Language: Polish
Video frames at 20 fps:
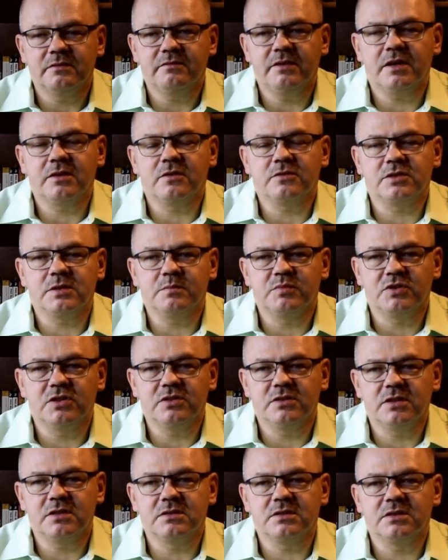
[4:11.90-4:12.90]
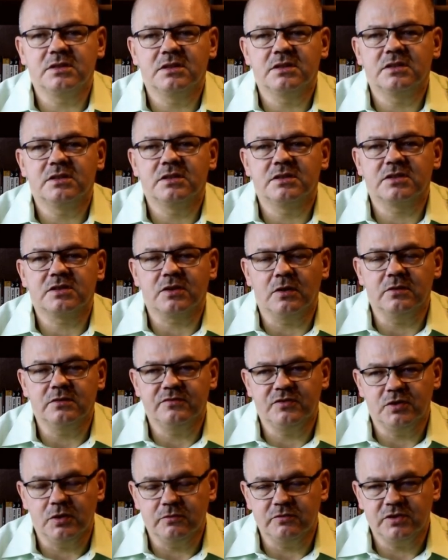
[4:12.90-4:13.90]
warto się przyjrzeć, skąd
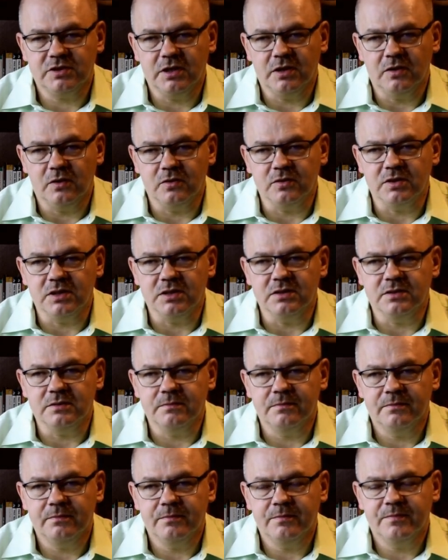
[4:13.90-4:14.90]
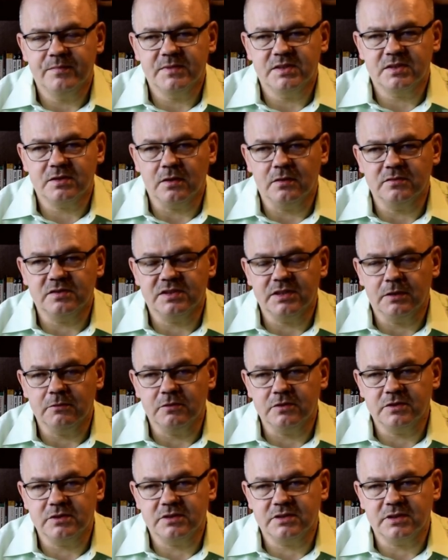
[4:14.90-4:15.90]
wziął się ogień, skąd
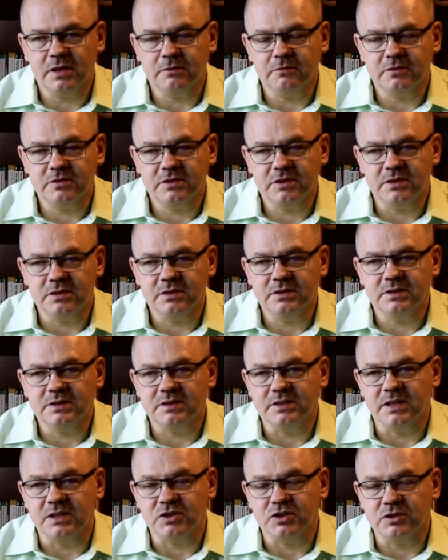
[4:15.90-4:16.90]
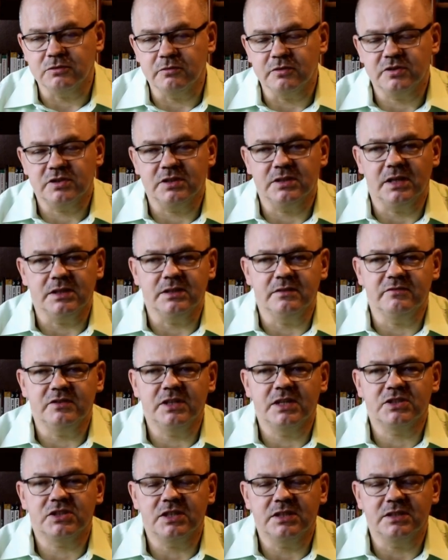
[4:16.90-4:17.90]
zdało, stało się, zdarzyło się dane
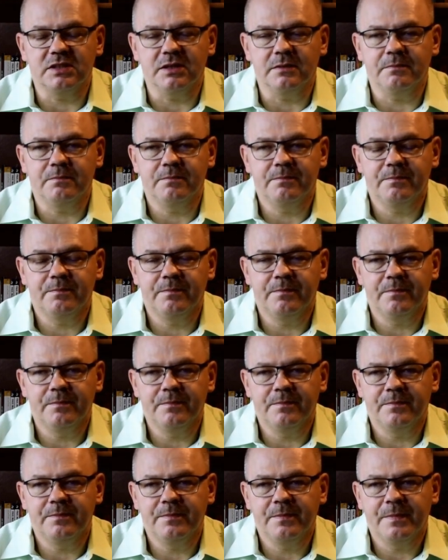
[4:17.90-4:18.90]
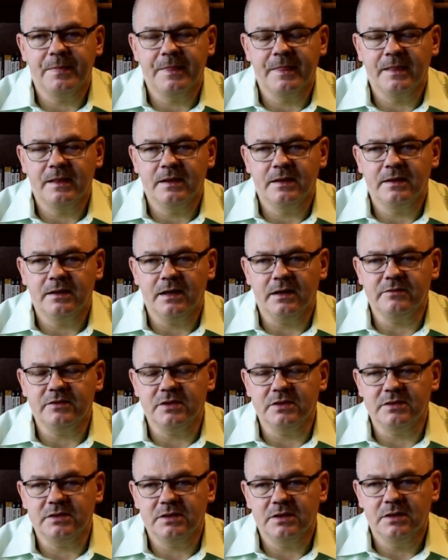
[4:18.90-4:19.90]
wydarzenie. A
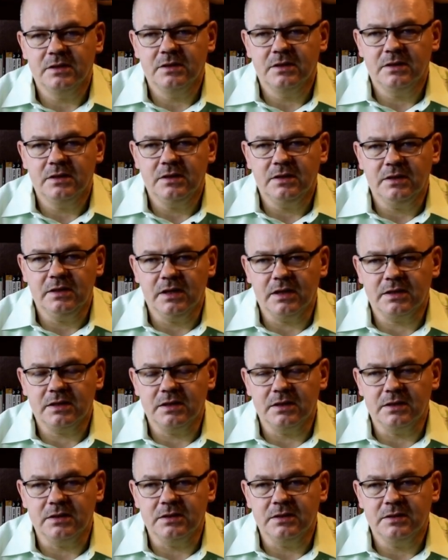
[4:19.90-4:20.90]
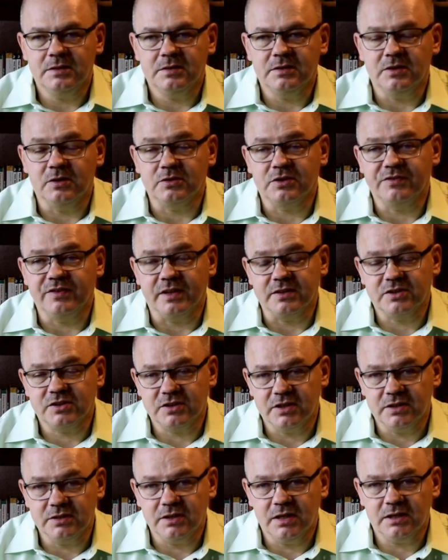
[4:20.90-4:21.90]
więc jakie
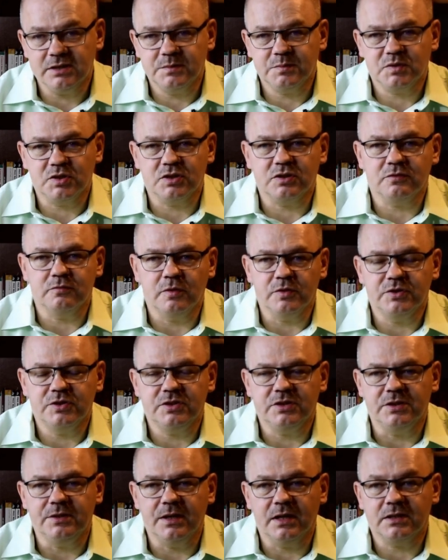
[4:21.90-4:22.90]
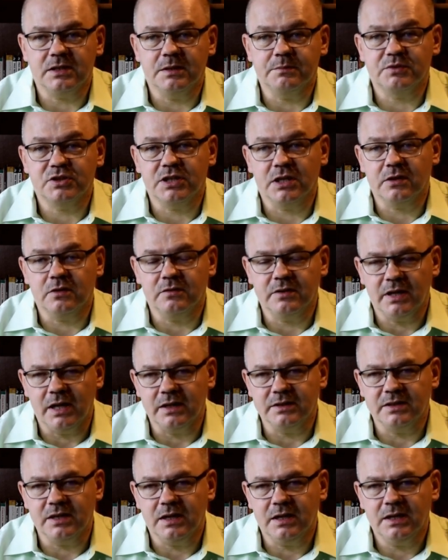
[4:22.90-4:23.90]
doświadczenia z przeszłości, jakie
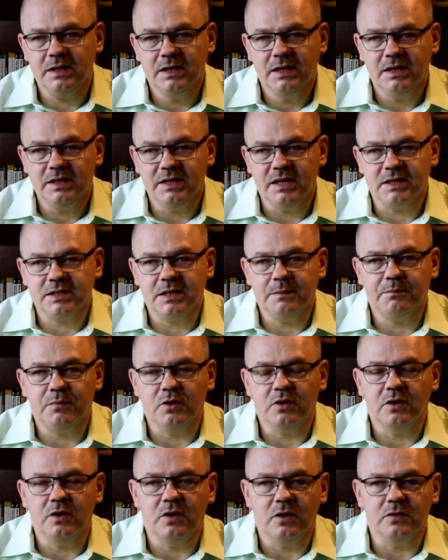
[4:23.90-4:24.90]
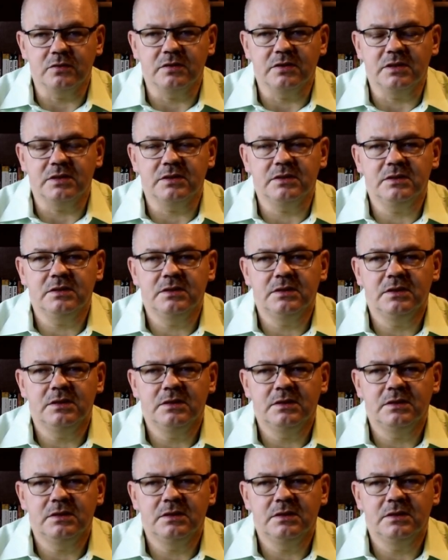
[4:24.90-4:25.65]
przekonania, jakie poglądy